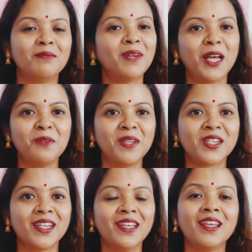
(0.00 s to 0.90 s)

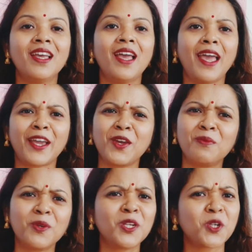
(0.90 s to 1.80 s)
ভালোবেসে একে
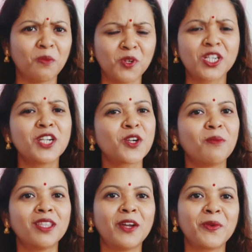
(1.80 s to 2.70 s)
অপরের সমস্যার
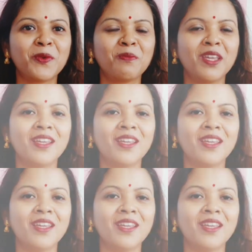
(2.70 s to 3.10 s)
সমাধান করবে